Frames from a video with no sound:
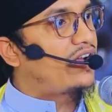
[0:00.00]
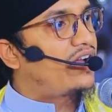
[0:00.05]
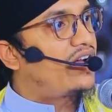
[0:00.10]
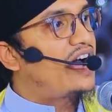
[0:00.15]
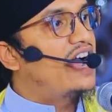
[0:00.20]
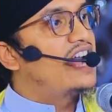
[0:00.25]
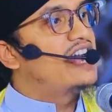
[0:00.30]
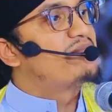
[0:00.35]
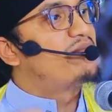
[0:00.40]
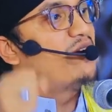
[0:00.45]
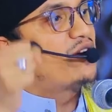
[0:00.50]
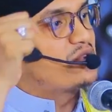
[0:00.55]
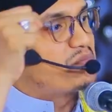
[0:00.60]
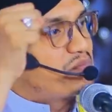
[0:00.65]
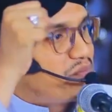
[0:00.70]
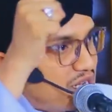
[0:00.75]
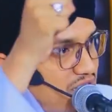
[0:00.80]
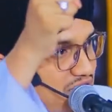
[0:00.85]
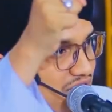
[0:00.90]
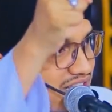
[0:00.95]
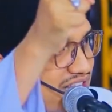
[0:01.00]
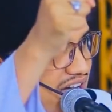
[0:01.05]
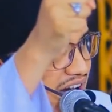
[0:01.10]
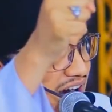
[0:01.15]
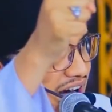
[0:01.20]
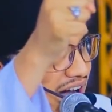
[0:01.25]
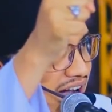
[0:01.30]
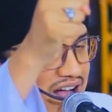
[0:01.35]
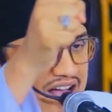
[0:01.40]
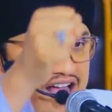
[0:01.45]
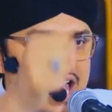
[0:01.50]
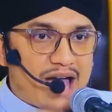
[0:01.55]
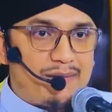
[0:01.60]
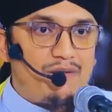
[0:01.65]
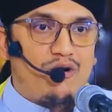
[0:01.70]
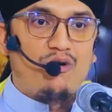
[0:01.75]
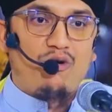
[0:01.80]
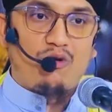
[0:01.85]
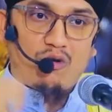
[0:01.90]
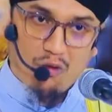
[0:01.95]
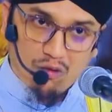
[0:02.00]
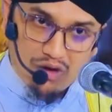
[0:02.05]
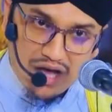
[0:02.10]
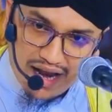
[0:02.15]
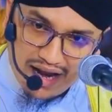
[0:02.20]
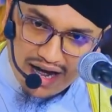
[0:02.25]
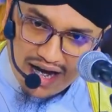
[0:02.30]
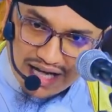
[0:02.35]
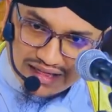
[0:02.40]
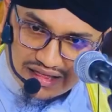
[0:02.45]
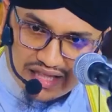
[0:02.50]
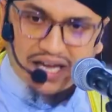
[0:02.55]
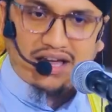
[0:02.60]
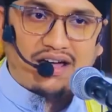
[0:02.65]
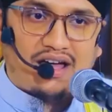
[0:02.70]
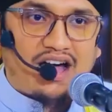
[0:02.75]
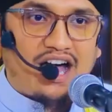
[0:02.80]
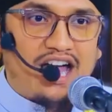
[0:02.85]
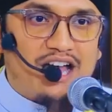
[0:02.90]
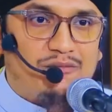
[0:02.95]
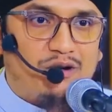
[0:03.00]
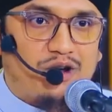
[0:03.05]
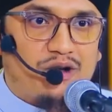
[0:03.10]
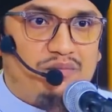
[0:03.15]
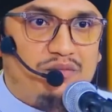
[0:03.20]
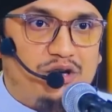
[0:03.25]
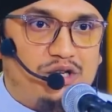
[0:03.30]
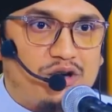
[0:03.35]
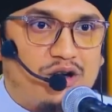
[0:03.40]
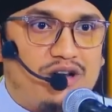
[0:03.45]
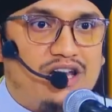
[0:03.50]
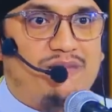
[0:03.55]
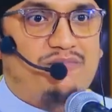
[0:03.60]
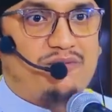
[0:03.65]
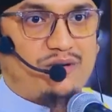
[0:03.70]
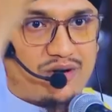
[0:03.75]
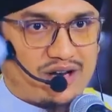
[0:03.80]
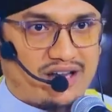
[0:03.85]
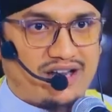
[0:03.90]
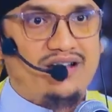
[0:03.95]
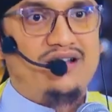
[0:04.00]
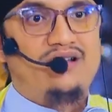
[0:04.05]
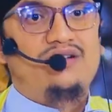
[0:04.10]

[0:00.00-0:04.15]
খাইবর বিজেতা এবং ওনার হাতেই খাইবর বিজয় লাভ করে